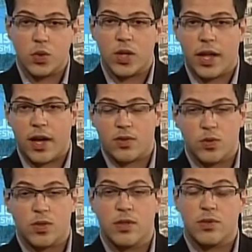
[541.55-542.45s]
do anexo
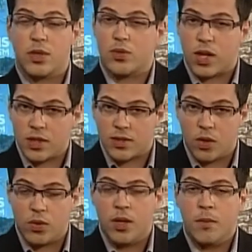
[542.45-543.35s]
do Centro de
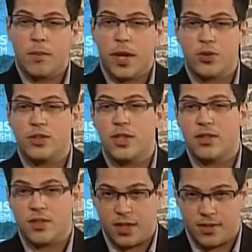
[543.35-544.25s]
Educação, prédio
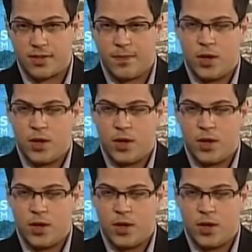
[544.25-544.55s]
16.